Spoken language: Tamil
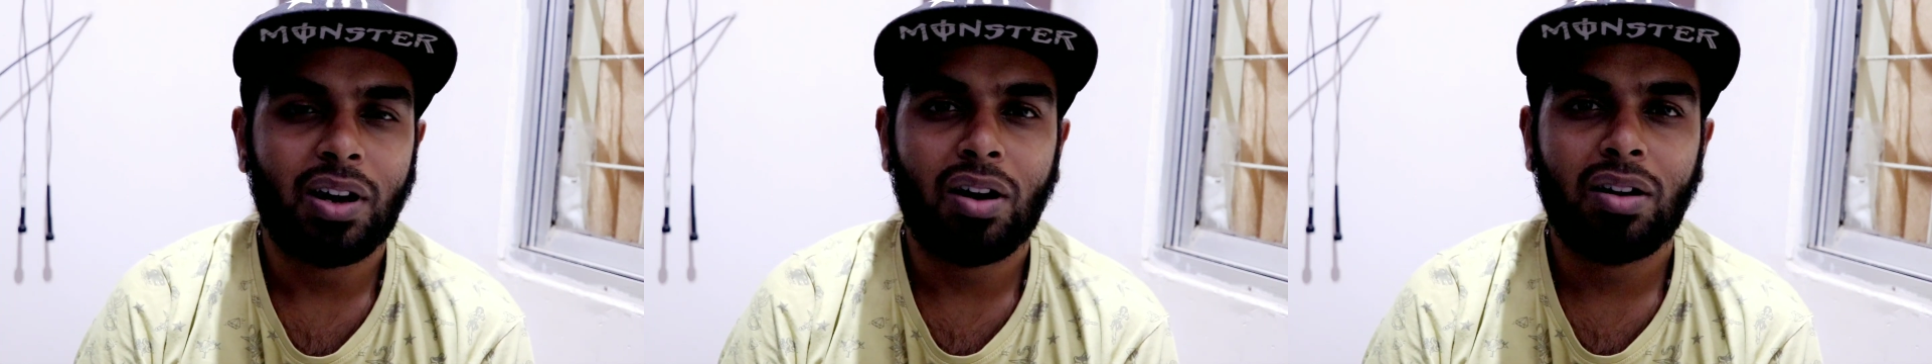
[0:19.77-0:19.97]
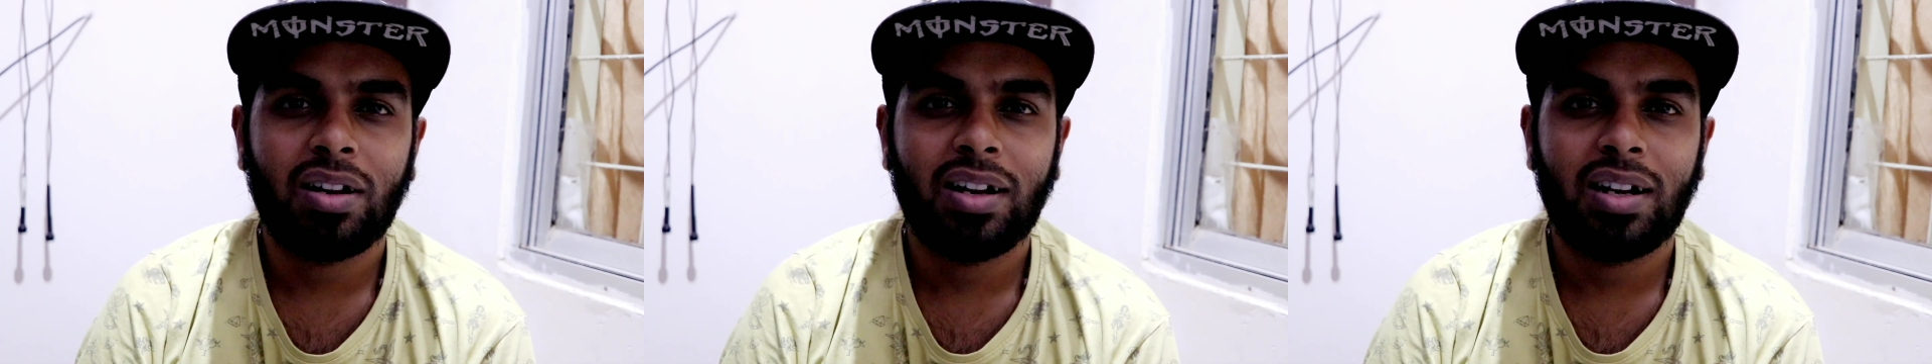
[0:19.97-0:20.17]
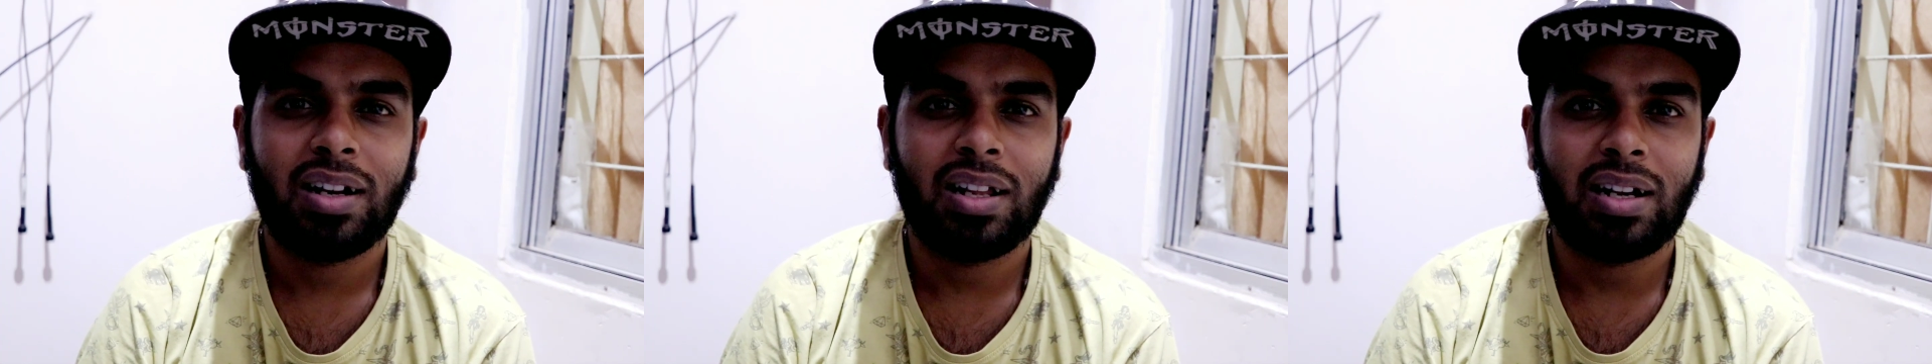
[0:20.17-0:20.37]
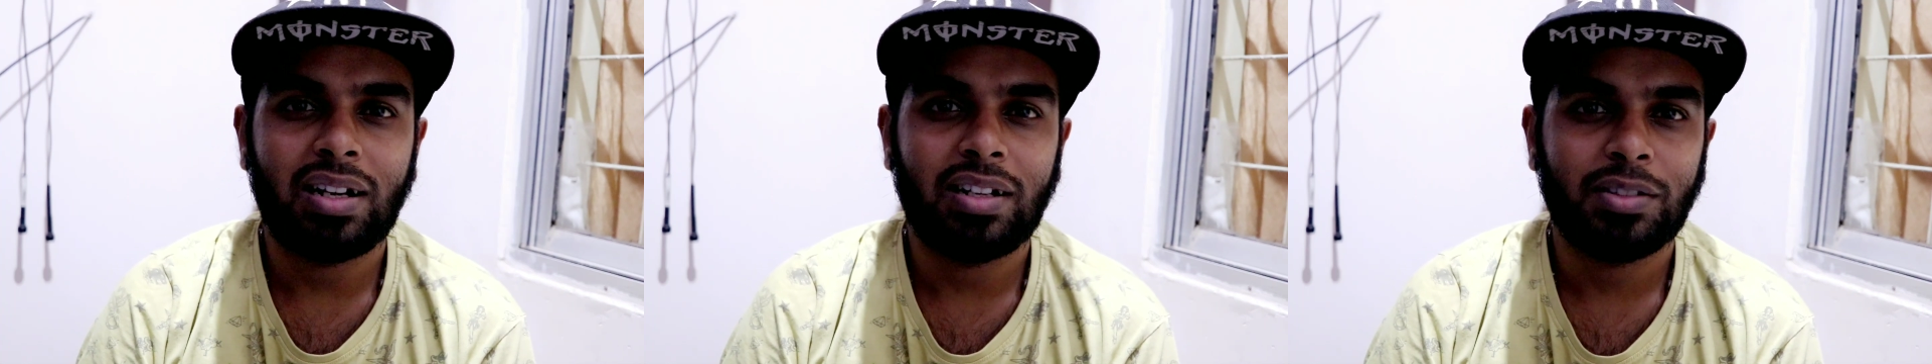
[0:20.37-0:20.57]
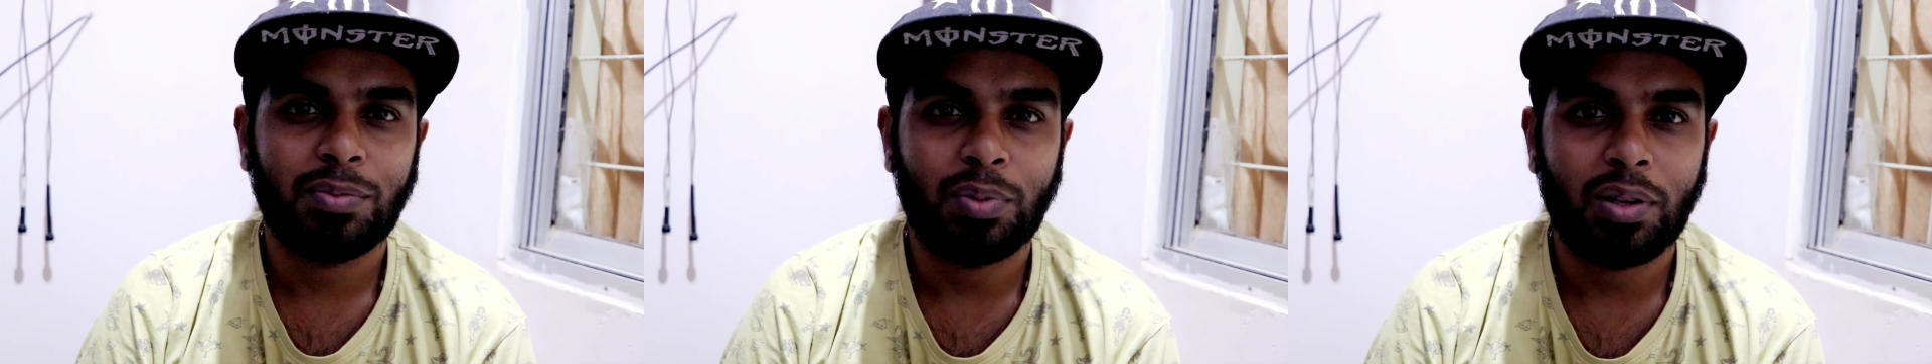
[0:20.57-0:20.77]
ஆன்லைனில்
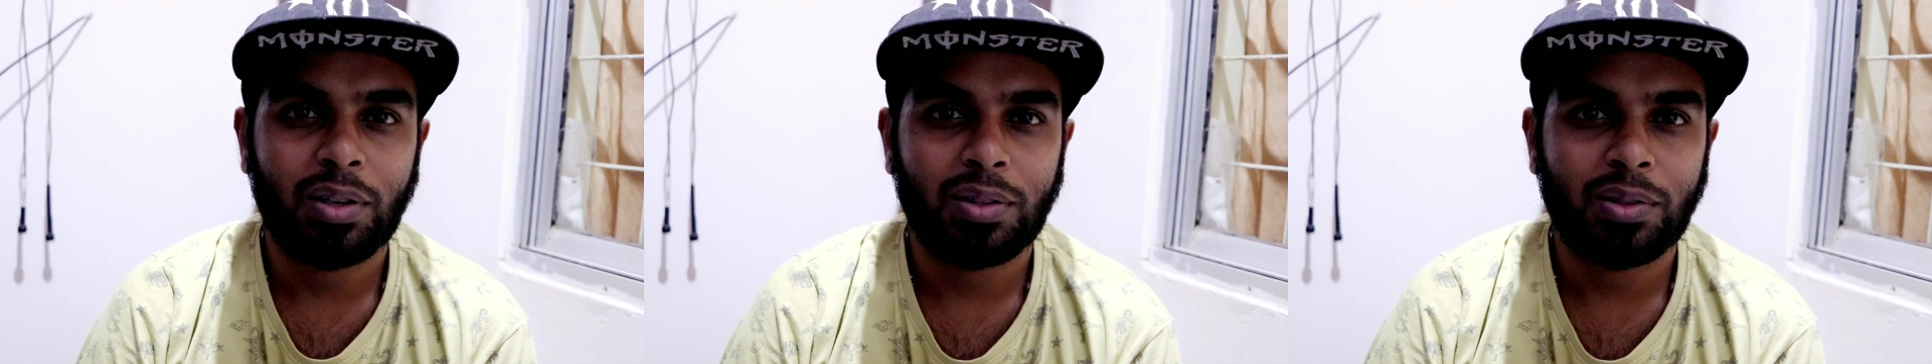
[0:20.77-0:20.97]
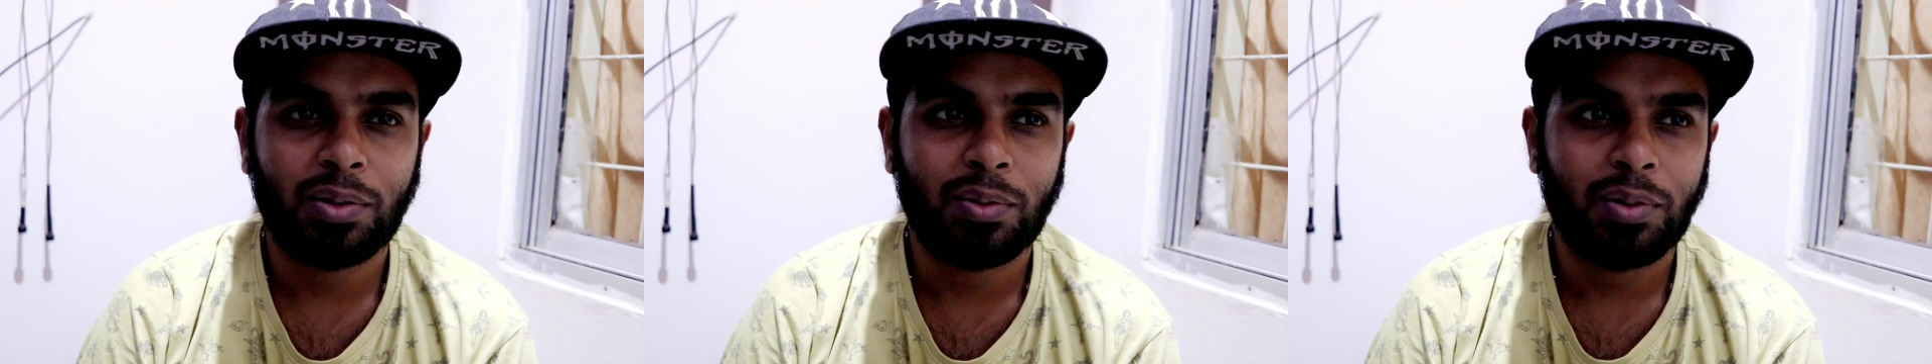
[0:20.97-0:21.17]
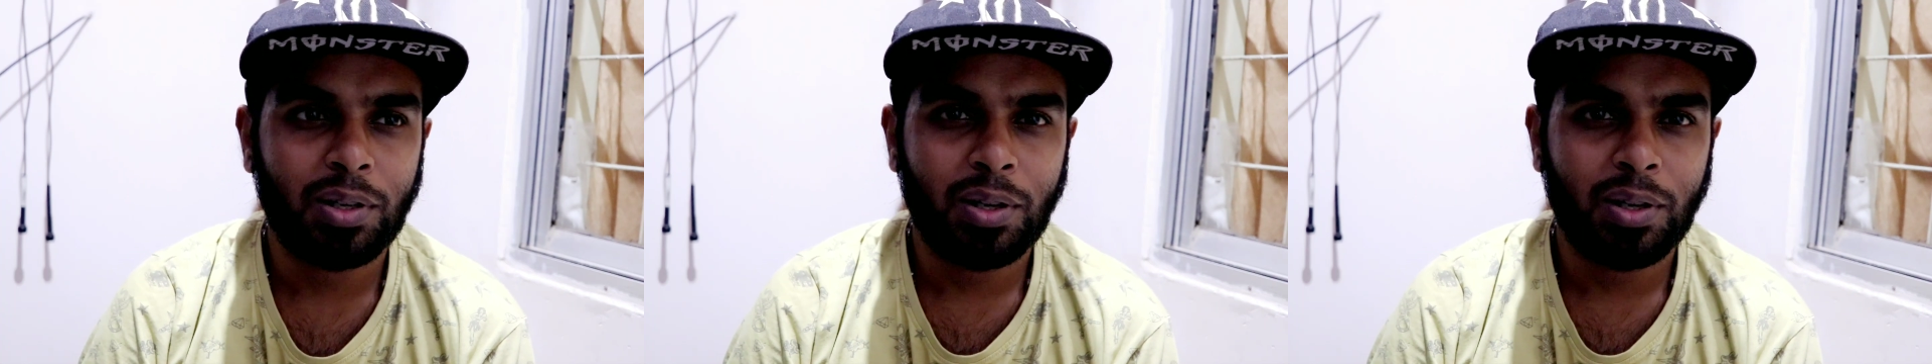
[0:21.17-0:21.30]
ரிலீஸ் பண்ணுறதுக்கும்